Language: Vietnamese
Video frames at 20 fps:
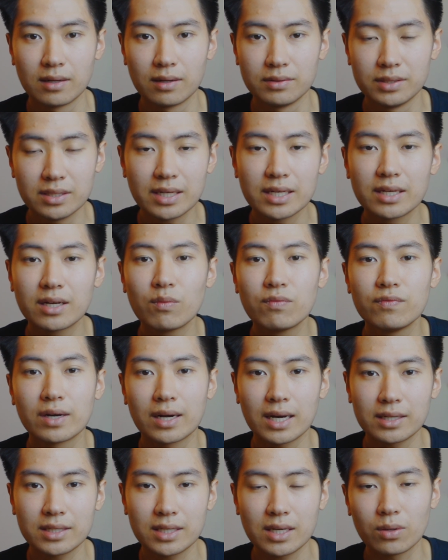những cái công
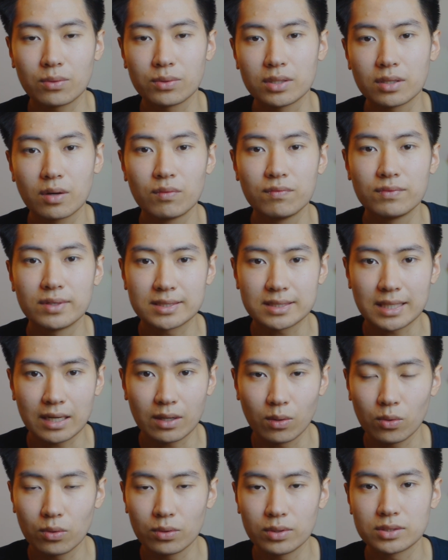việc khác nhau, những công việc xã
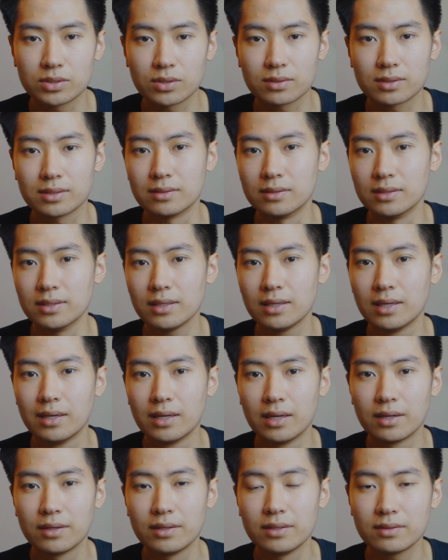hội, cho tới
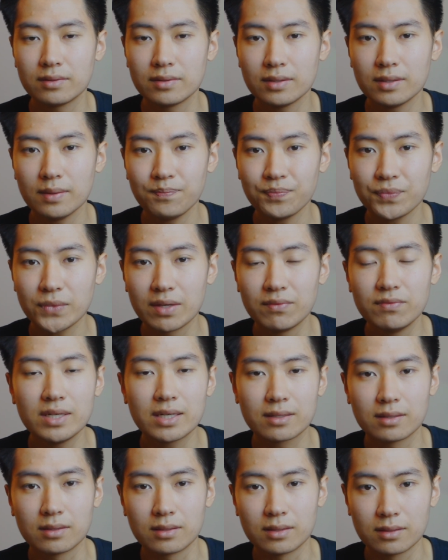những cái
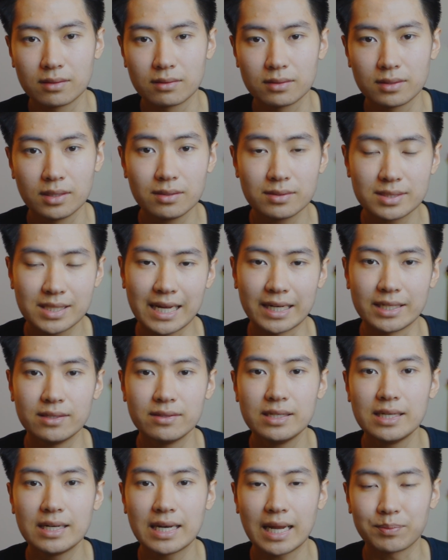việc đơn giản
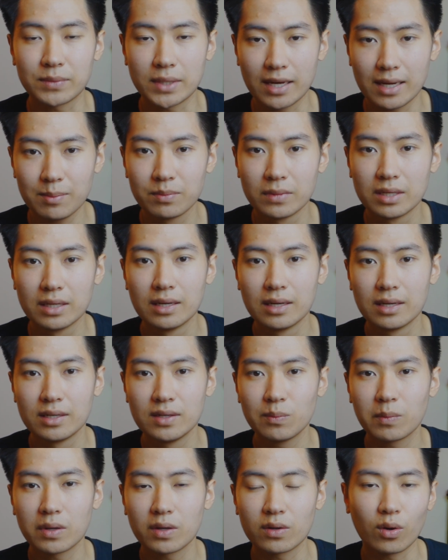như đi làm thêm.
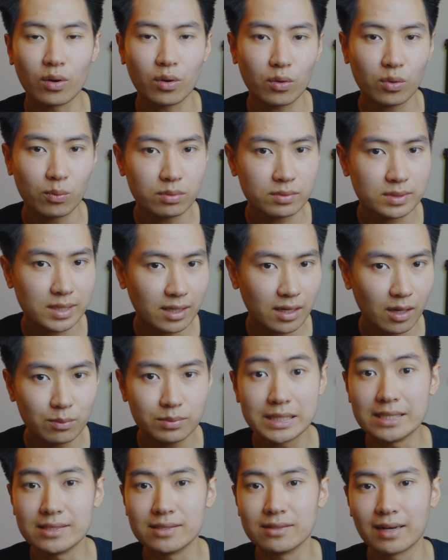Nhưng mà nó cũng sẽ
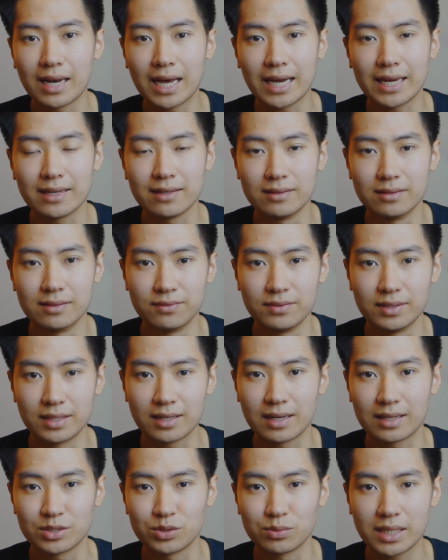không chỉ dừng lại ở
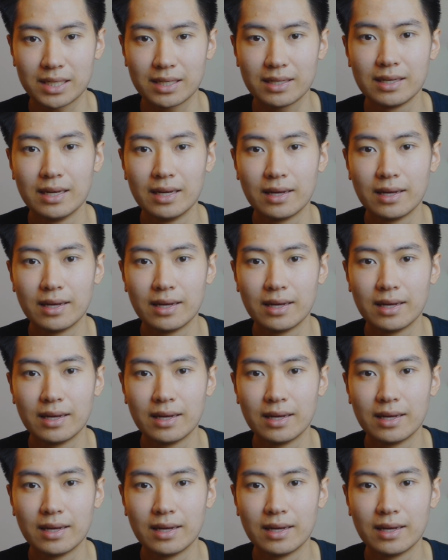việc là chúng ta